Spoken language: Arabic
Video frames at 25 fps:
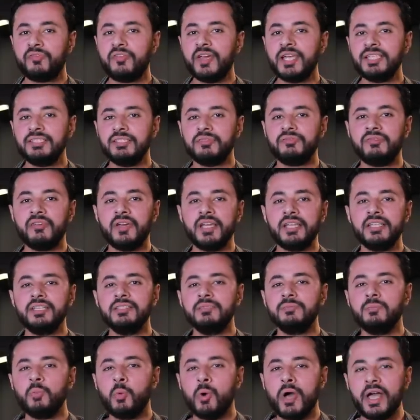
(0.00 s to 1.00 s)
فادي
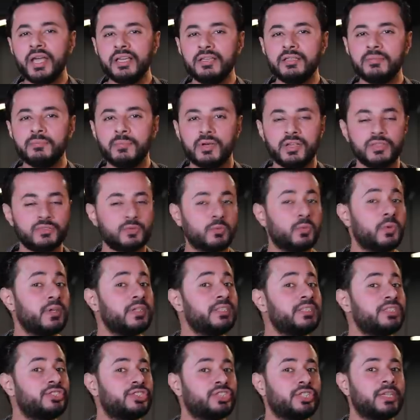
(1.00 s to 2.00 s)
فريد مهاجم
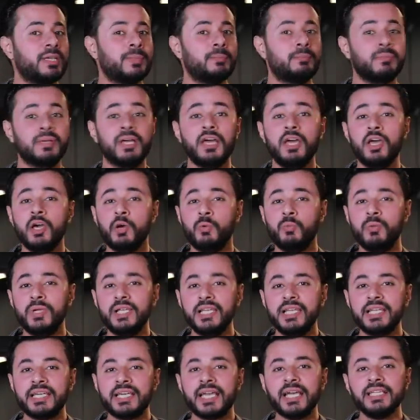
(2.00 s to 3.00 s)
أسوان الشاب
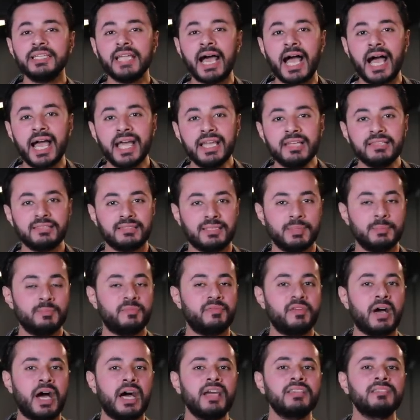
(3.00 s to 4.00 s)
واللي كان حاسم
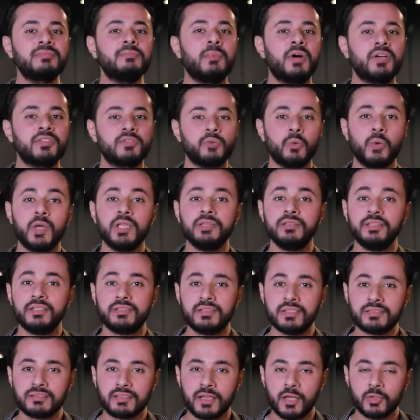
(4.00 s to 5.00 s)
في حسم أسوان
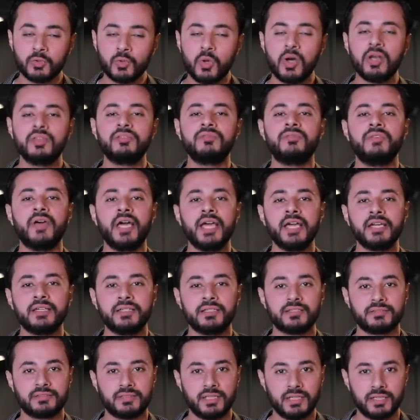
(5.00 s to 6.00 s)
لتسع نقط في
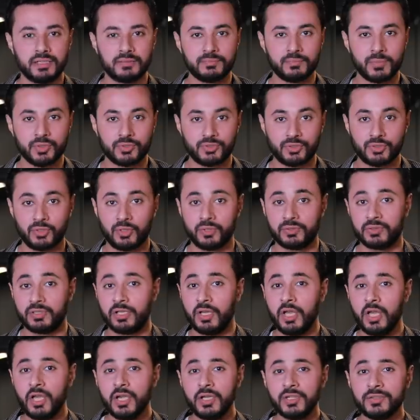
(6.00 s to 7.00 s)
آخر ثلاث ماتشات
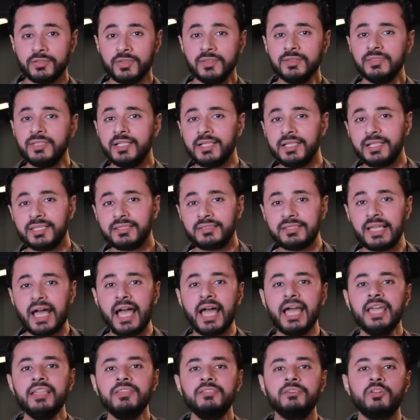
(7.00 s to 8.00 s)
ضد
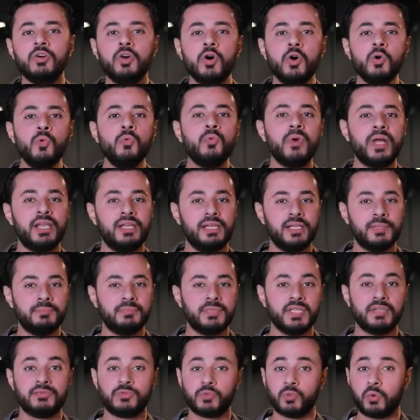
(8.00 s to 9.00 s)
الاتحاد هو اللي
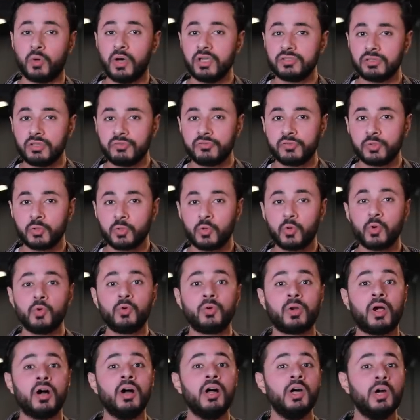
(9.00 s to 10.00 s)
بنفسه خطف
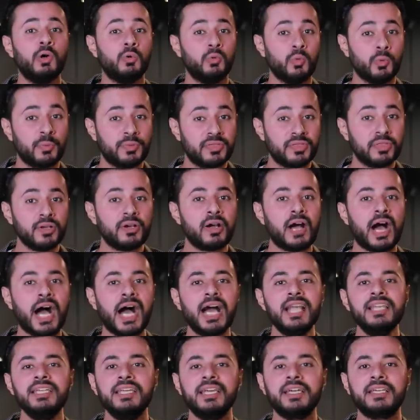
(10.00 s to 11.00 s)
الكورة وبثقة
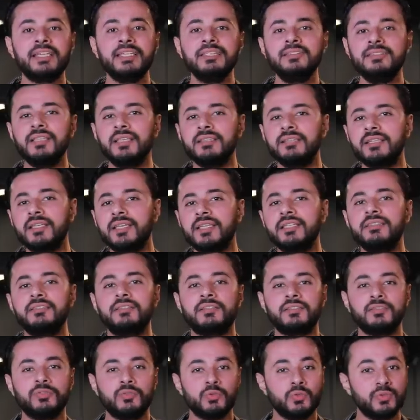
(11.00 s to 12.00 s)
عالية جدا
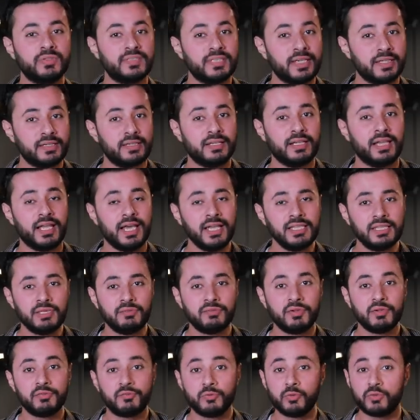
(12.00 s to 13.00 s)
قدر انه يسجل
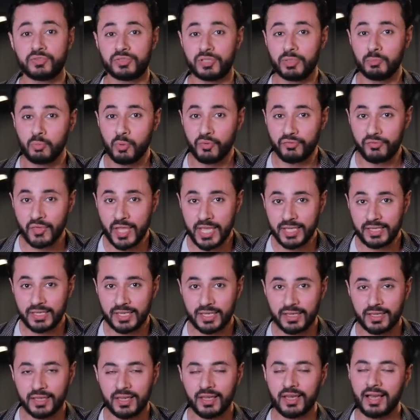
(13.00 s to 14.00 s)
هدف الفوز
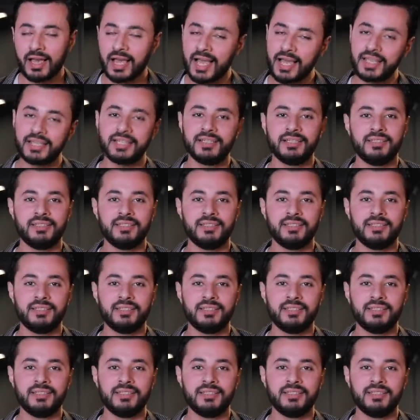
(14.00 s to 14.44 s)
المفاجئ على